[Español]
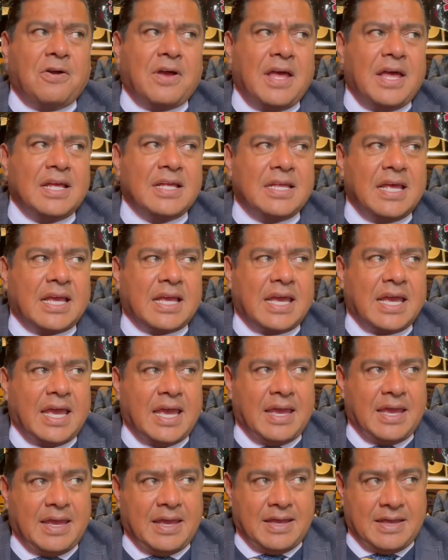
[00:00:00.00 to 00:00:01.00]
que desde
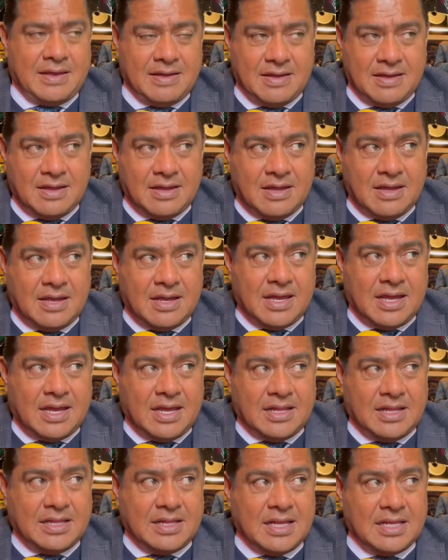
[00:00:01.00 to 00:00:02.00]
que
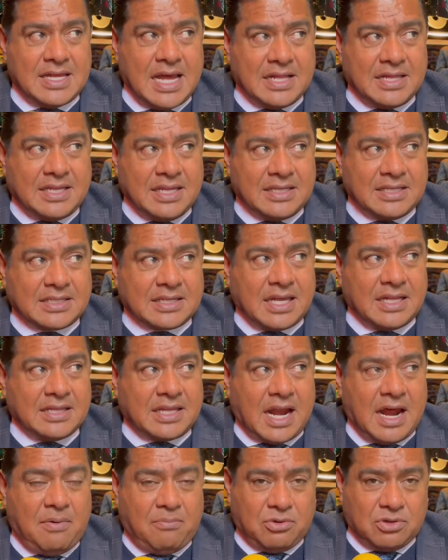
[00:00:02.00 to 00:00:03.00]
eh, desde antes que
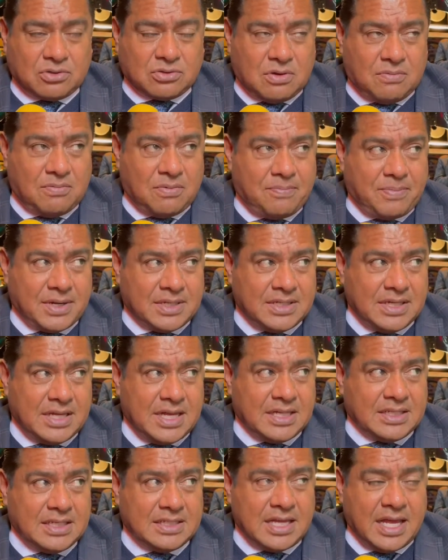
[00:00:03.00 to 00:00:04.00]
entrábamos como
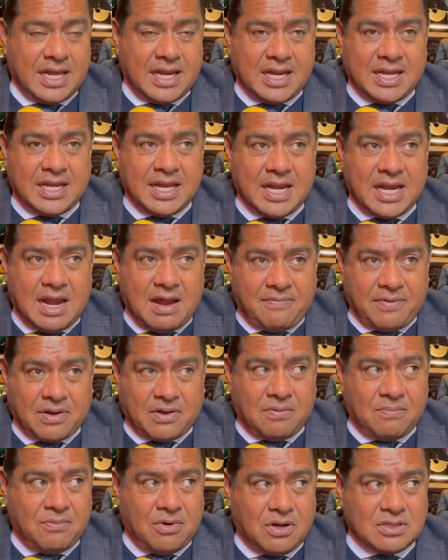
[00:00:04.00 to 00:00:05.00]
presidentes a dirigir la
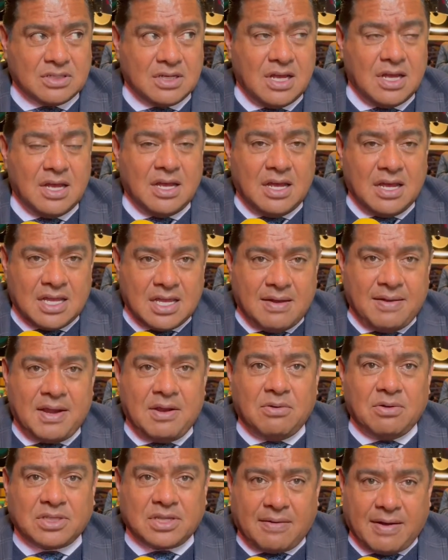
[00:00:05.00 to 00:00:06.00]
FECOMBOX ya
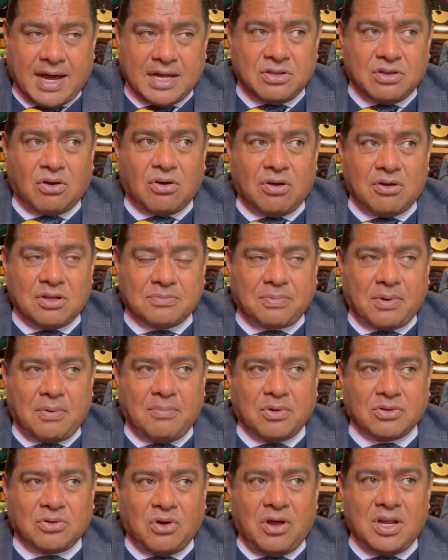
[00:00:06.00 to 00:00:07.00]
venimos trabajando con los
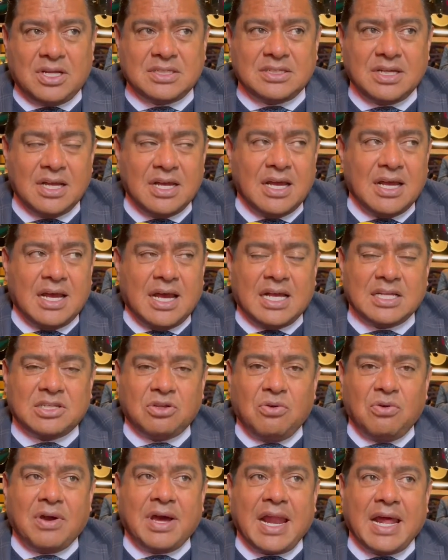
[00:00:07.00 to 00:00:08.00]
promotores, ha
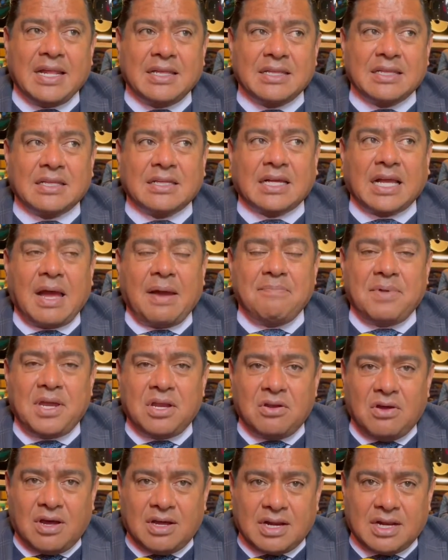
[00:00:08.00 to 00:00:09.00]
sido un gran
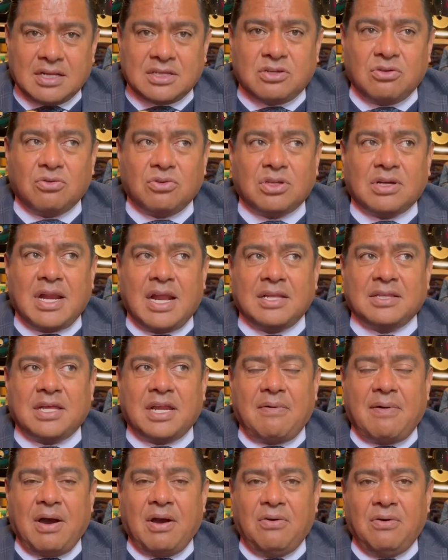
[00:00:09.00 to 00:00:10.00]
camino, ha sido un gran
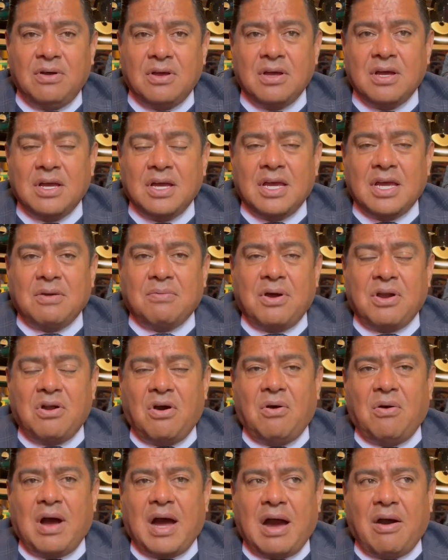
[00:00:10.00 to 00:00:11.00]
trabajo.
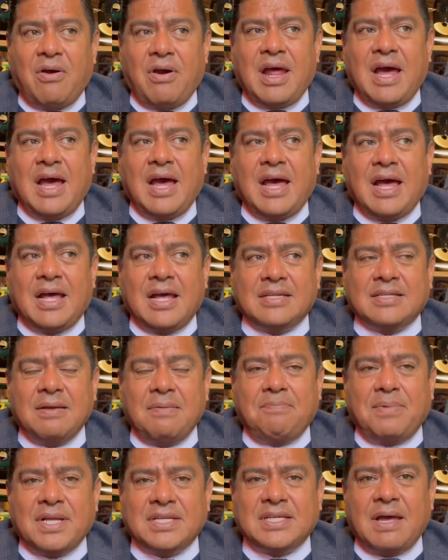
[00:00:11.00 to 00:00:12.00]
Bueno, ahora se
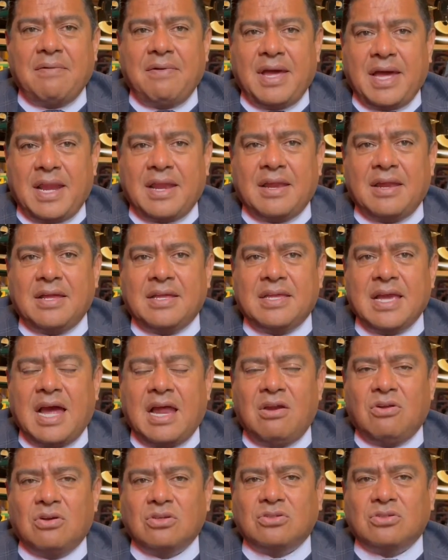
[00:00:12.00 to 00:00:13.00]
empieza a ver ya
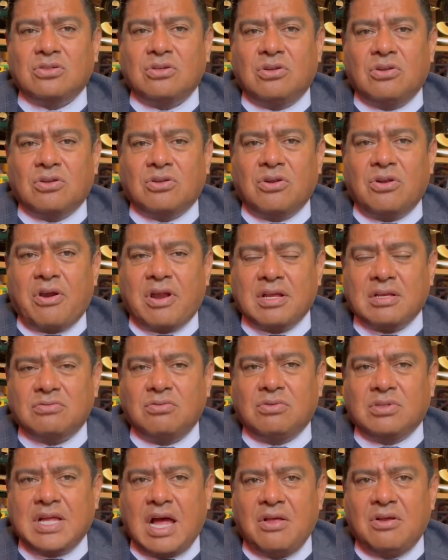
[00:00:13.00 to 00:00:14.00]
los, los, los
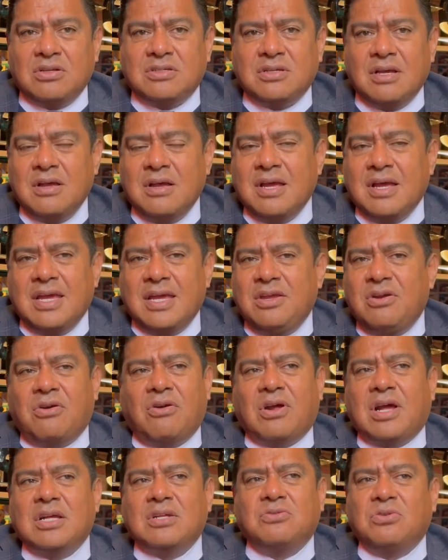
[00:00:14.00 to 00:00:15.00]
resultados y yo
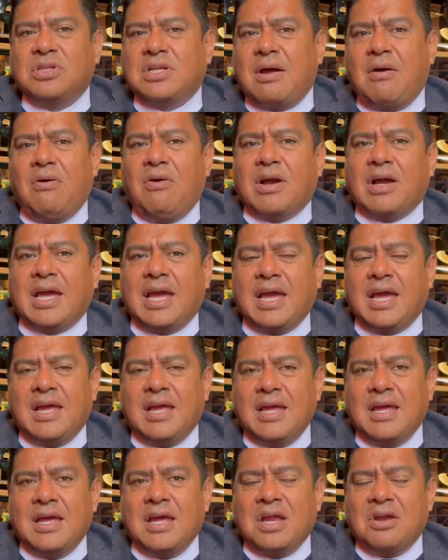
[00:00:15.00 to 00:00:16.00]
creo que es un trabajo que
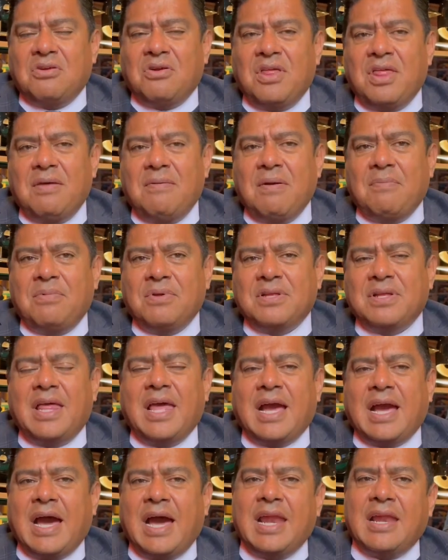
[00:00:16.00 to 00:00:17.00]
no debemos de
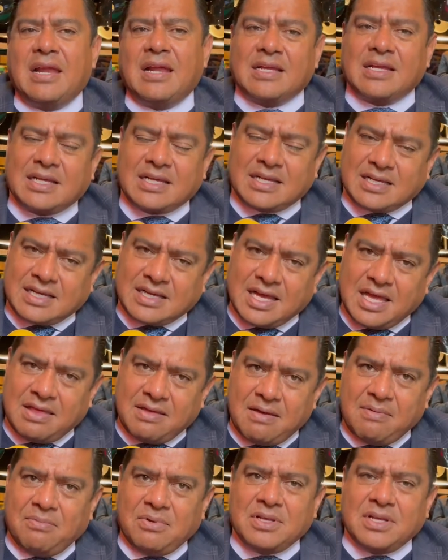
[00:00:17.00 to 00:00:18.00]
dejar, que
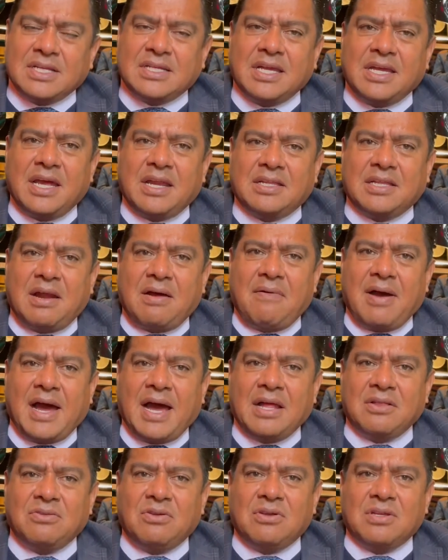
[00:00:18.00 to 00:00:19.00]
debemos de seguir
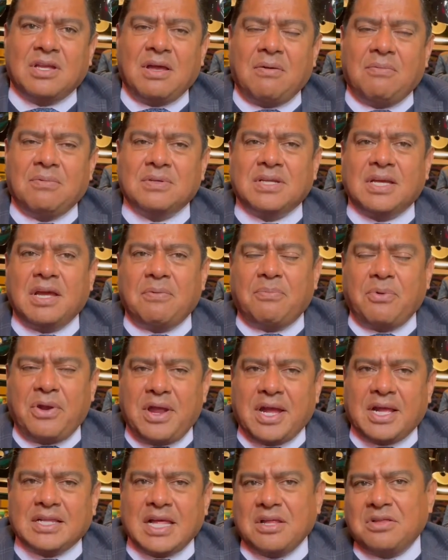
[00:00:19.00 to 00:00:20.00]
trabajando, debemos seguir
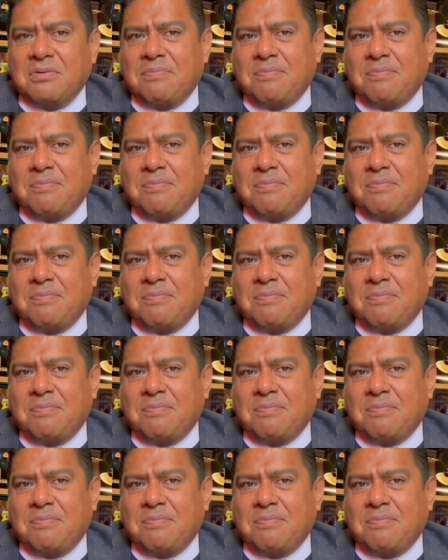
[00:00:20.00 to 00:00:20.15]
proyectando